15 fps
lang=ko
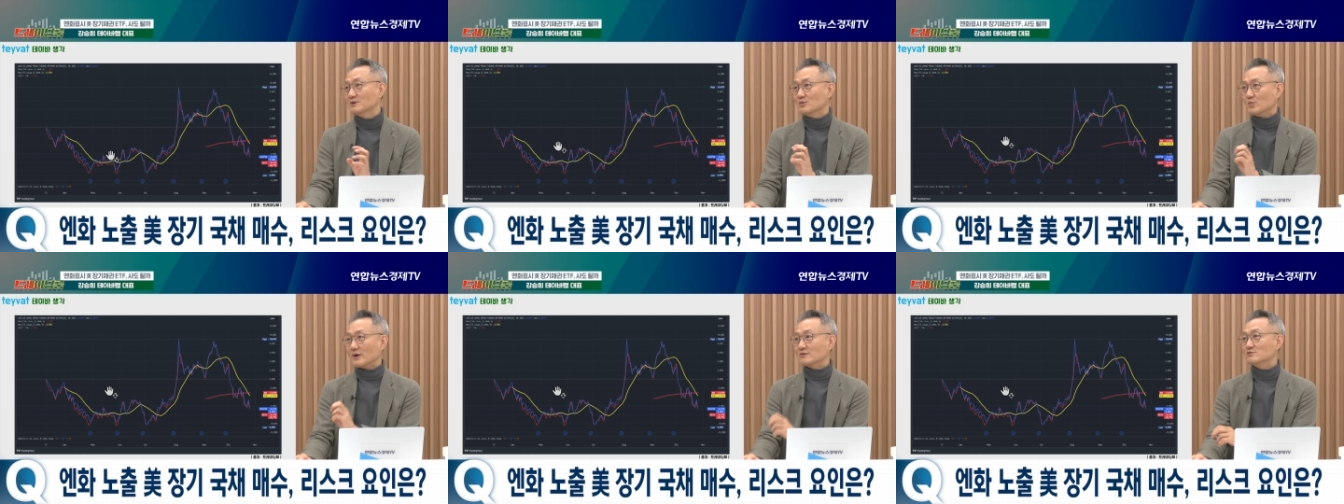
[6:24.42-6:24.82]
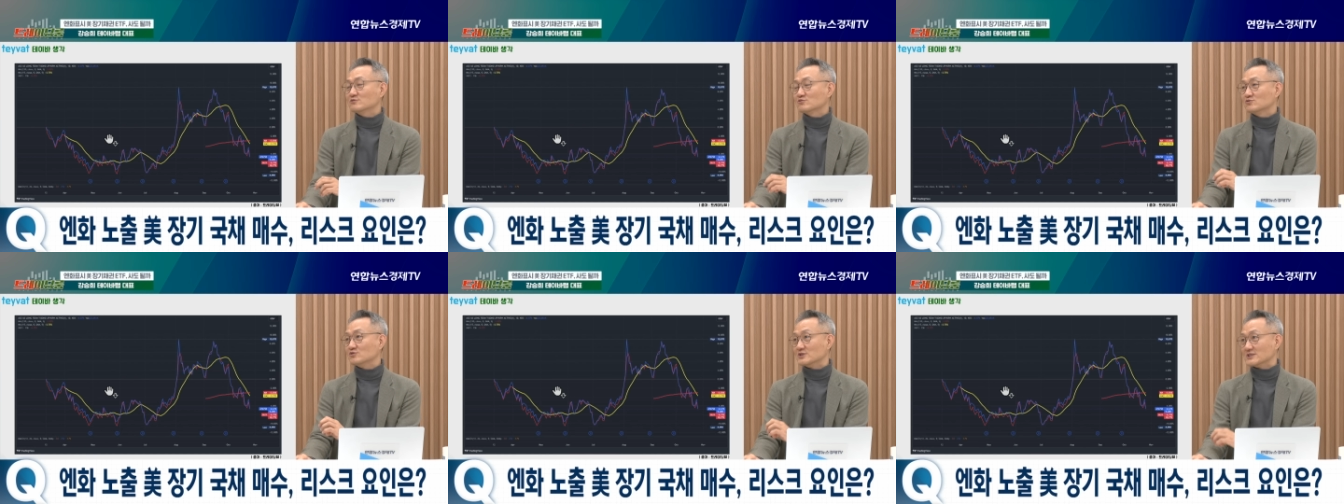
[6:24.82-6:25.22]

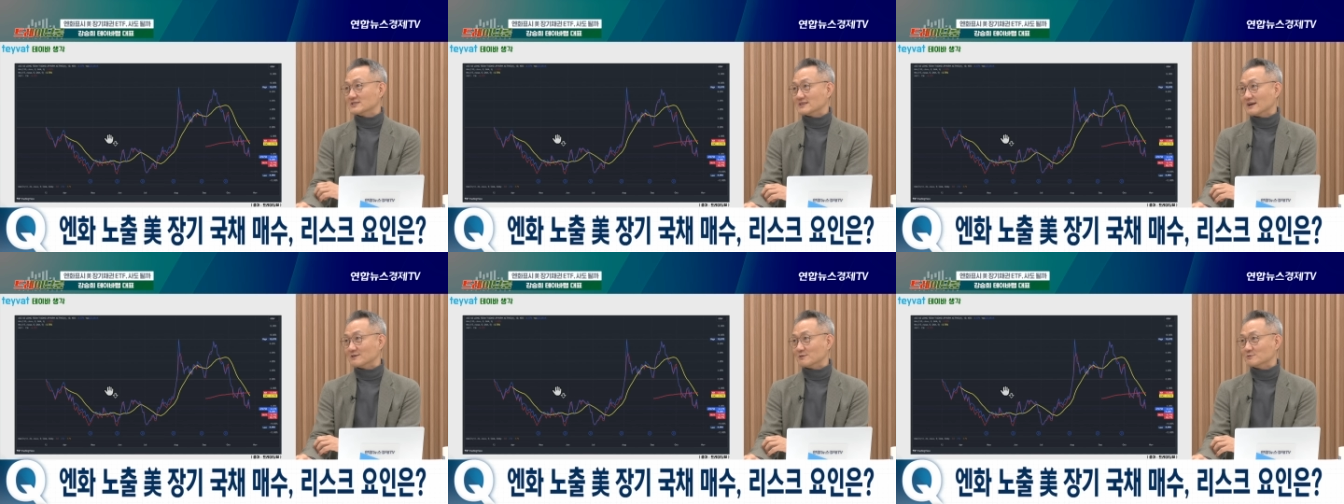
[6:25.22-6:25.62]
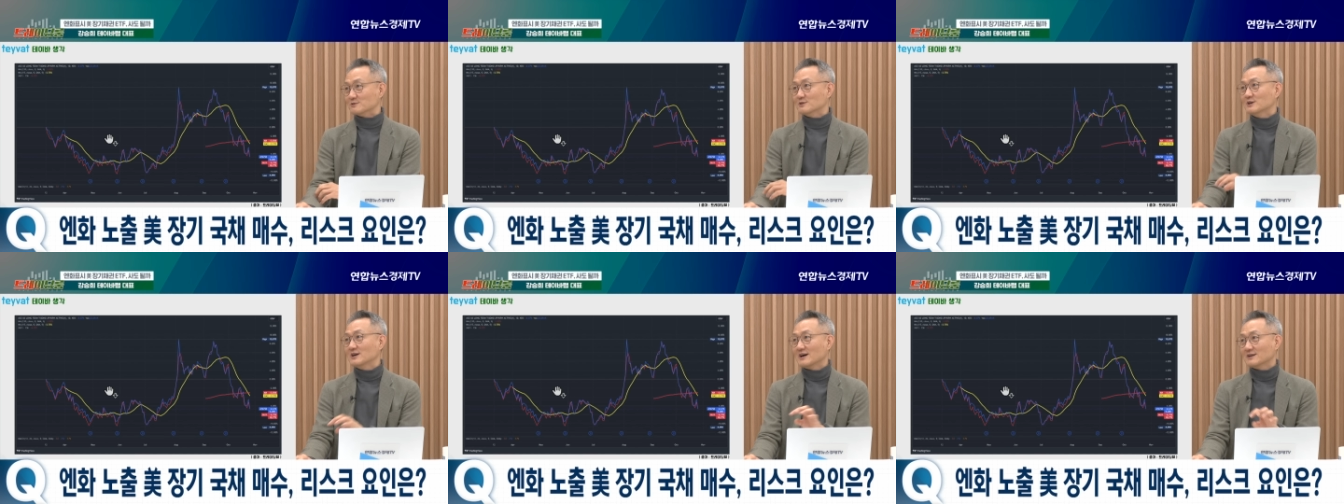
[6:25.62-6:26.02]
외국 주식을 산
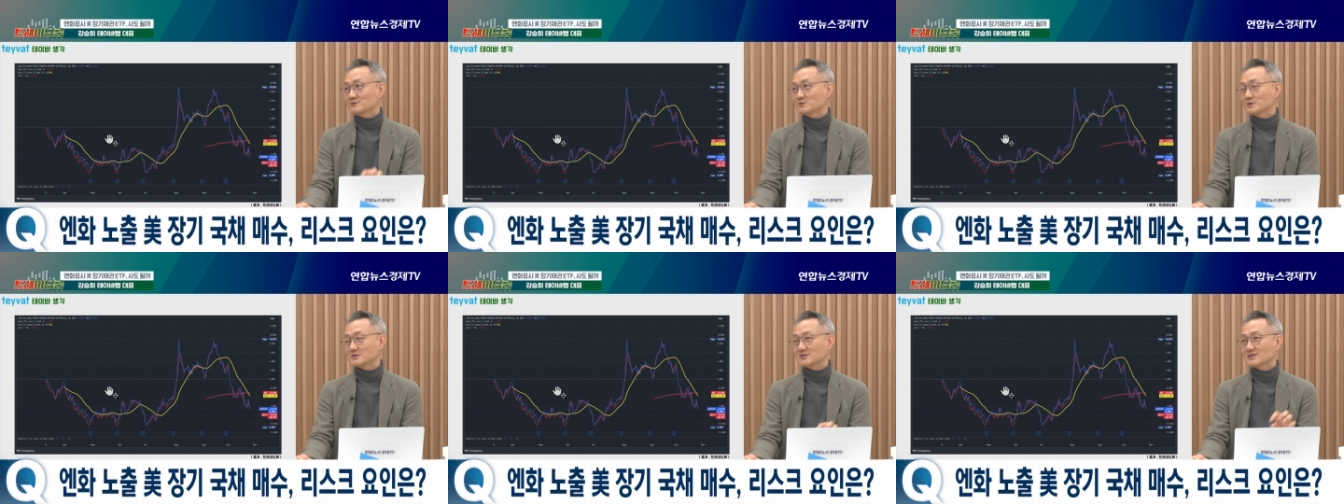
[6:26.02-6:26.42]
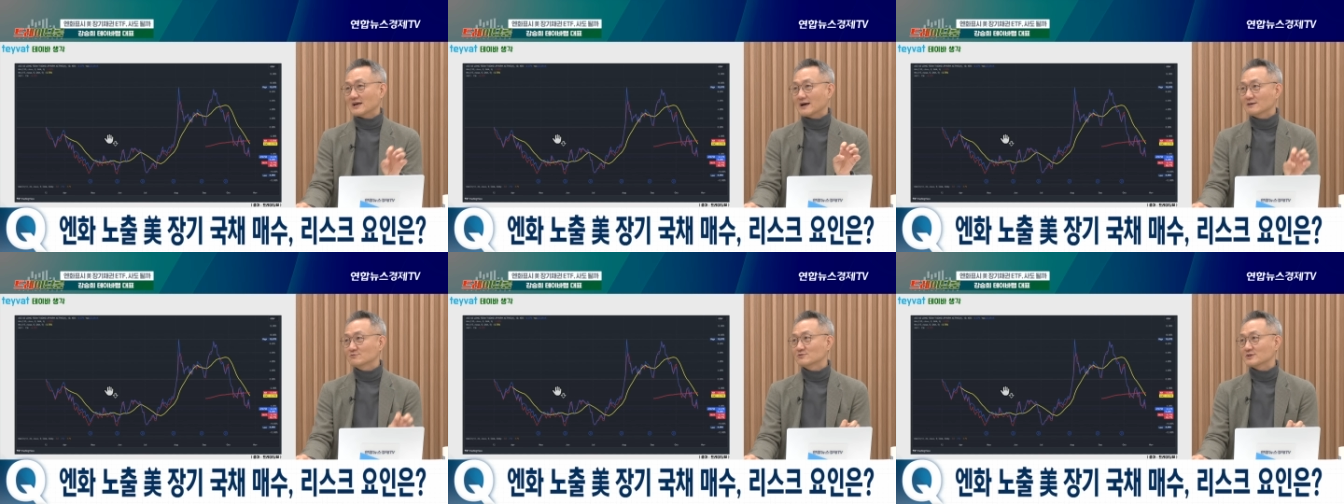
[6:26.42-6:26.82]
거고 한쪽에서는
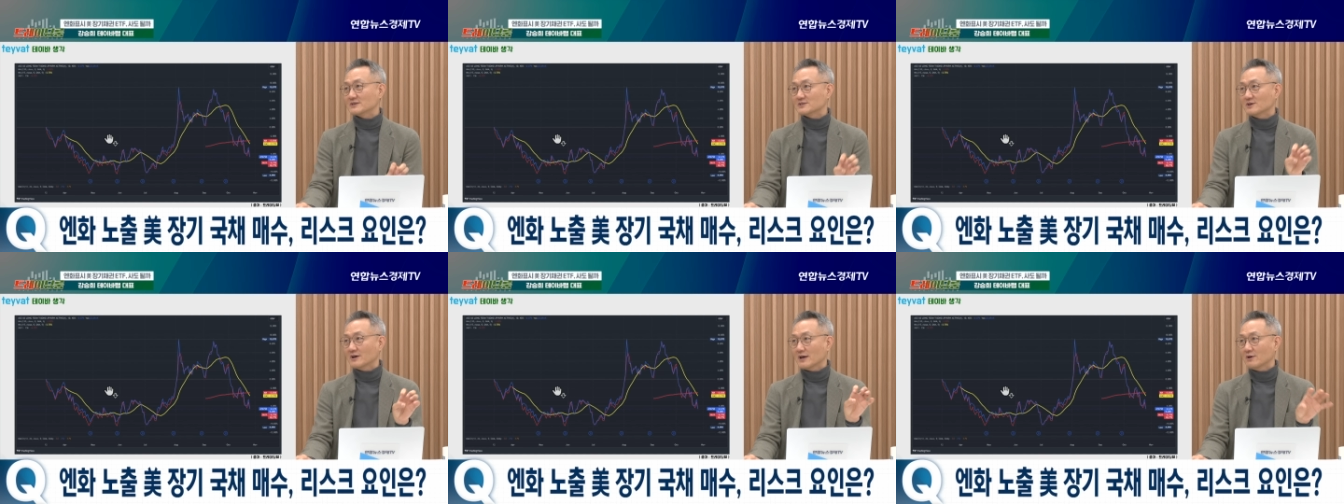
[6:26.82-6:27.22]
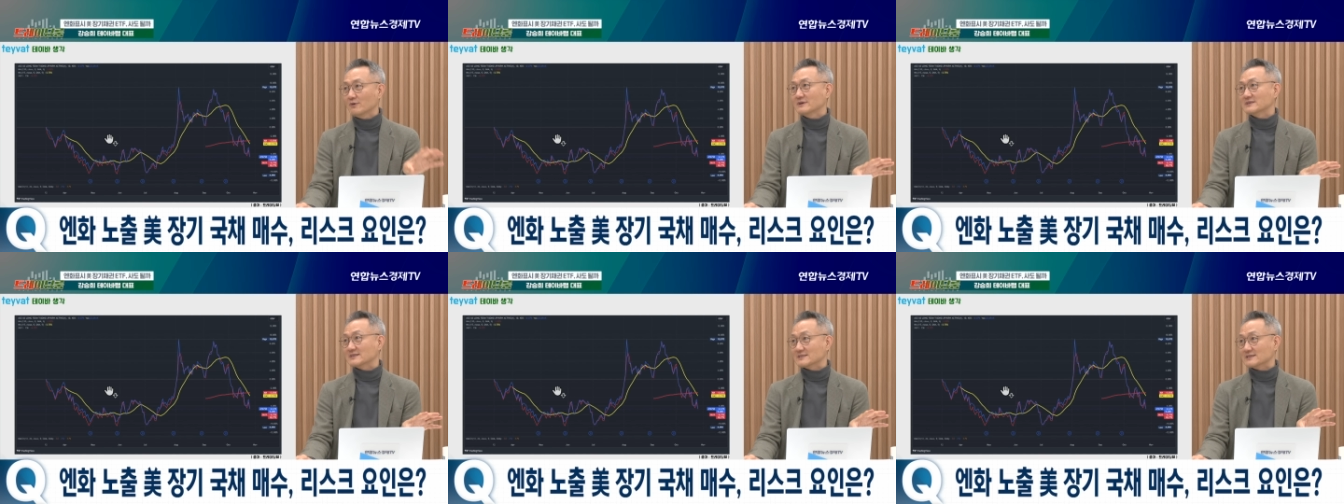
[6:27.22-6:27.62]
한국에서
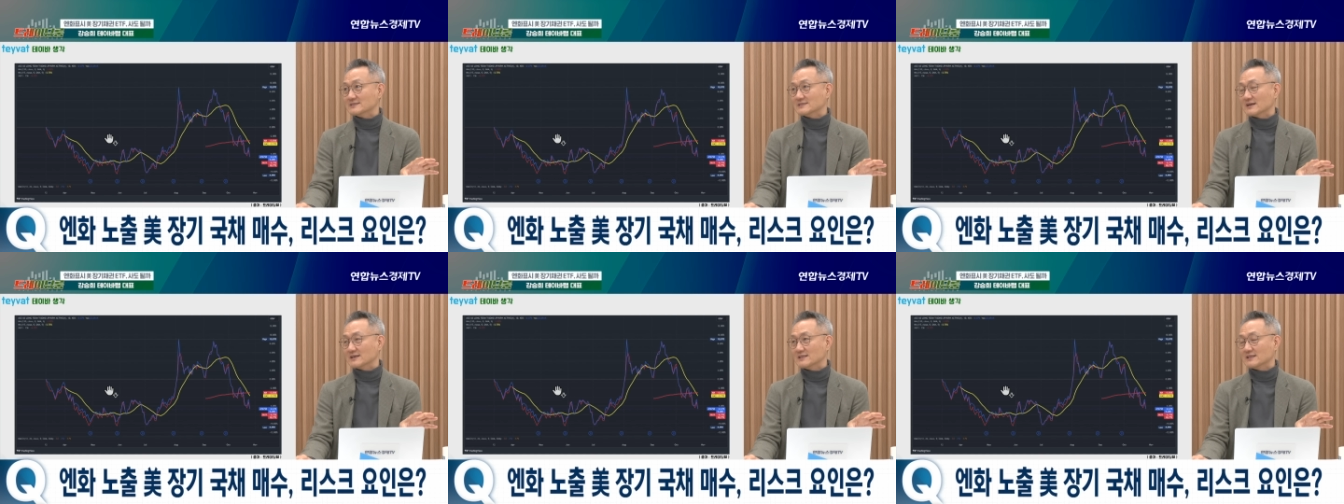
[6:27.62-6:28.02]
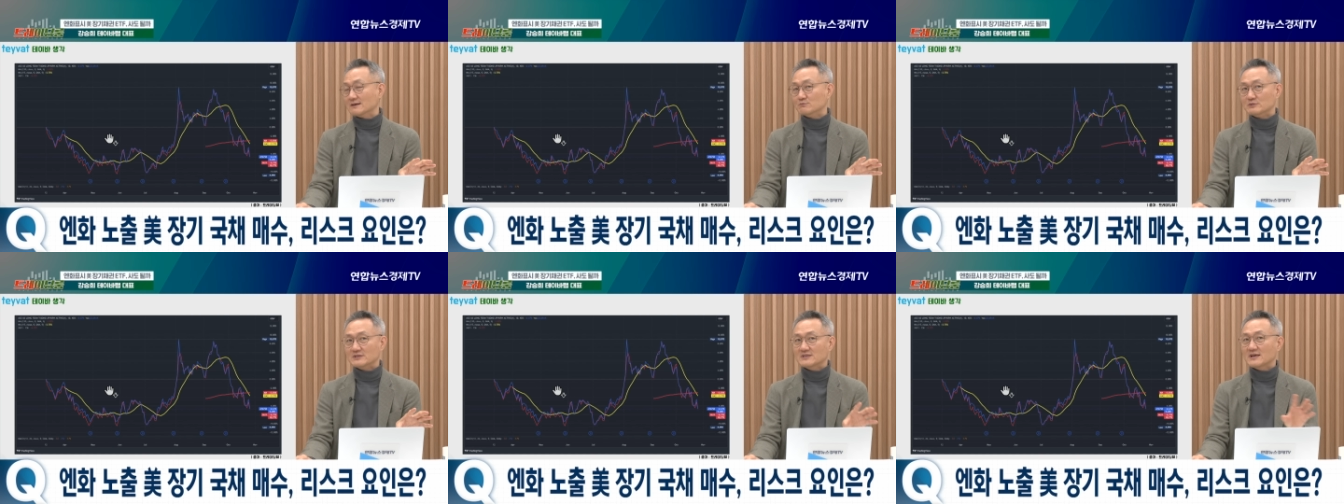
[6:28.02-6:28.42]
해외 자산을 샀기
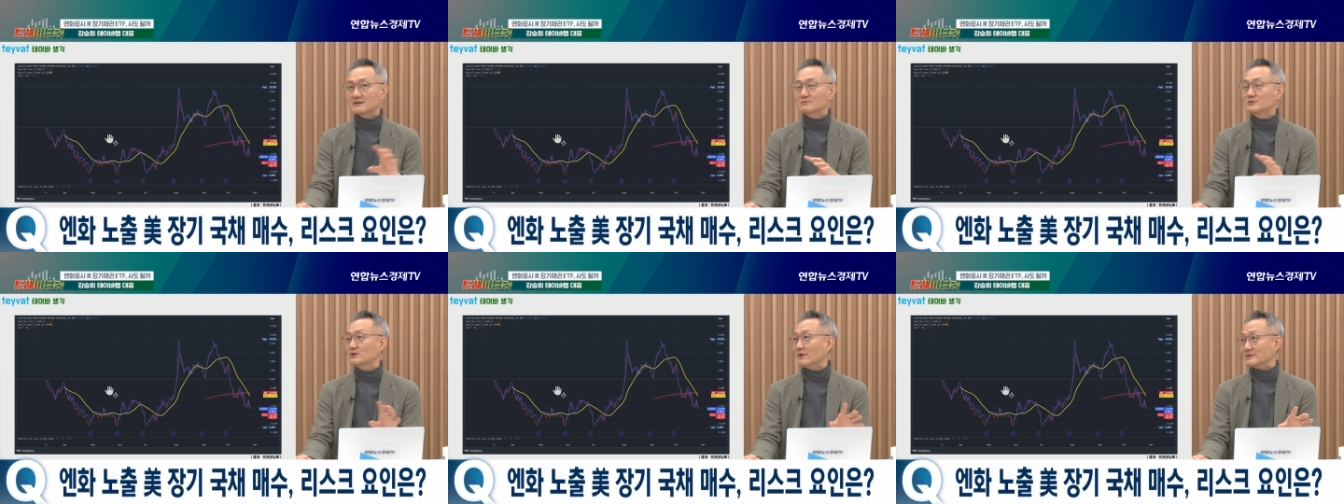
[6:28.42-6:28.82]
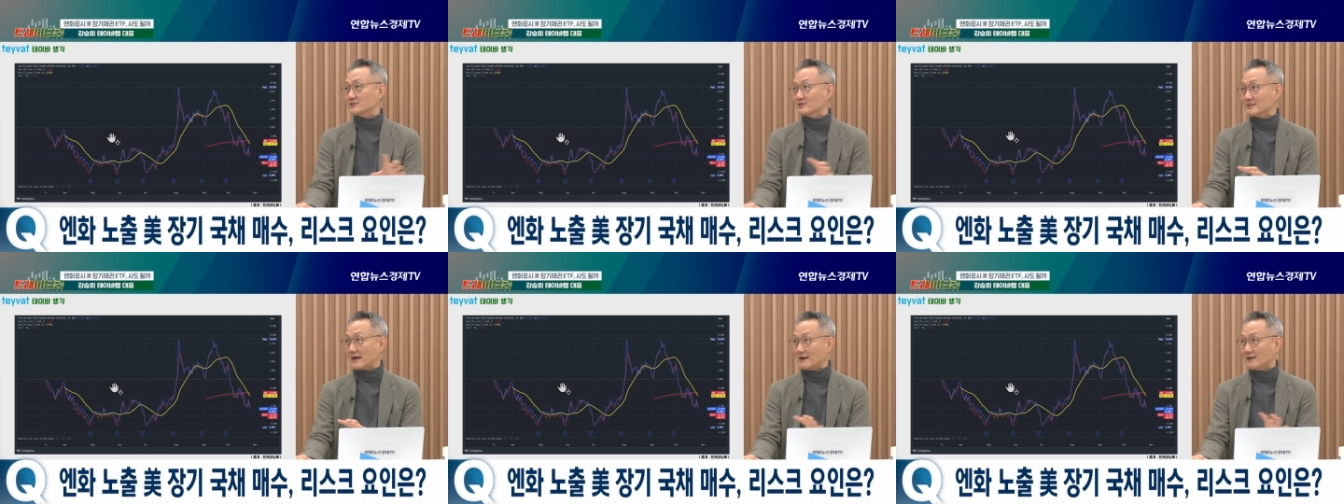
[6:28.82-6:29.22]
때문에 세금이
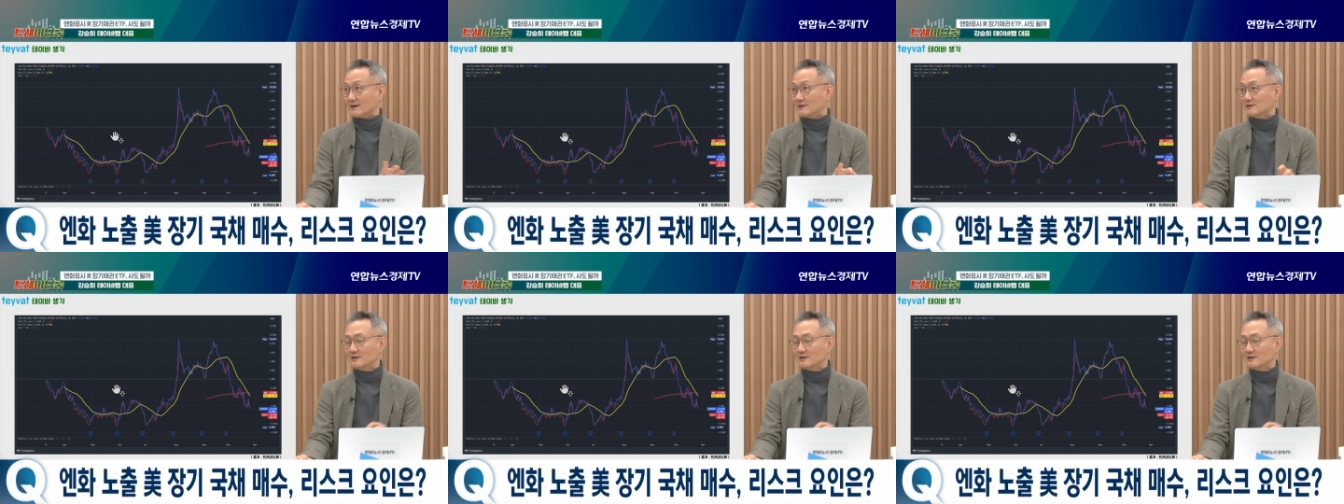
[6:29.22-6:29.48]
완전히 달라요.